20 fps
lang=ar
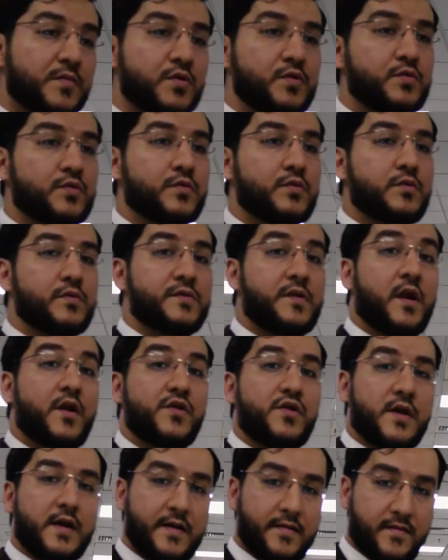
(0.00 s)
منه
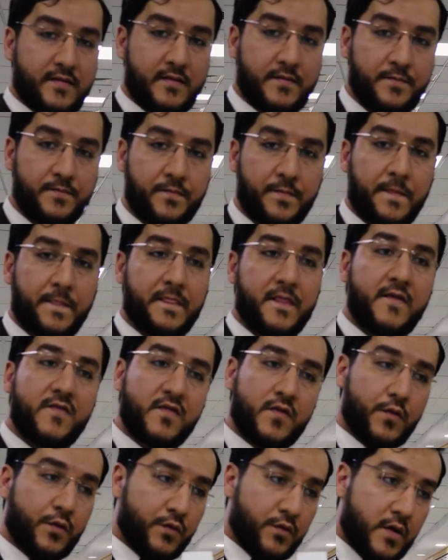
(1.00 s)
درجات
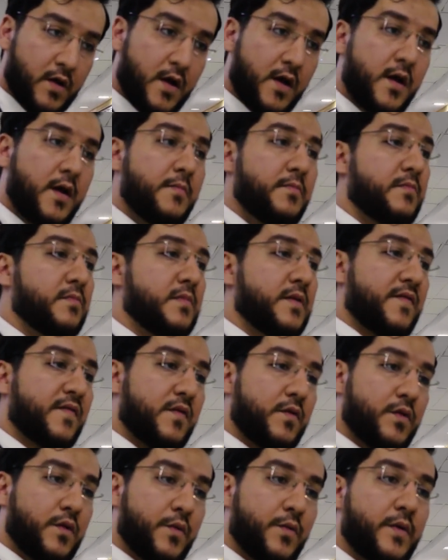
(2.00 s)
نفس الرخام
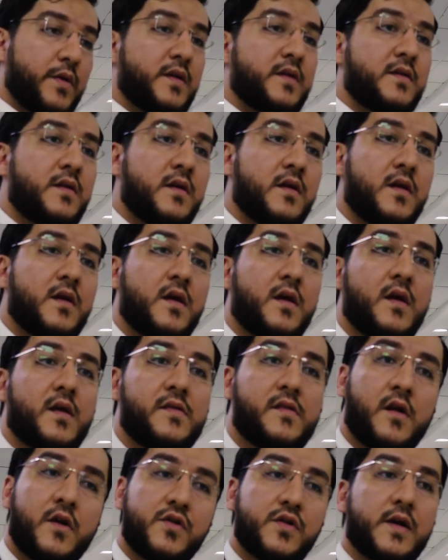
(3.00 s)
نفس النوعيه
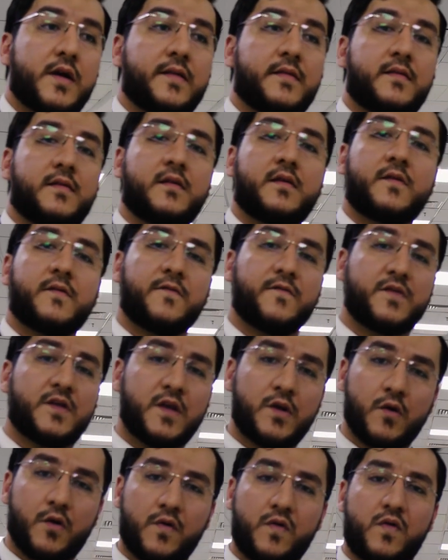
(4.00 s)
درجات
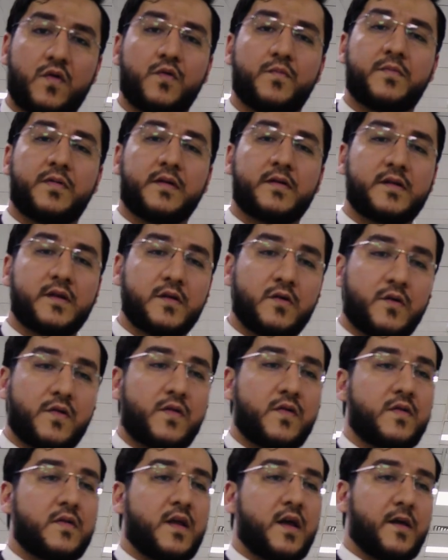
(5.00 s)
ديلوكس سوبر
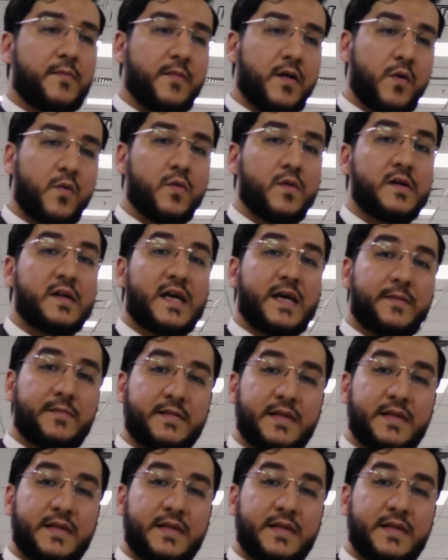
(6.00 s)
ديلوكس نخب اول نخب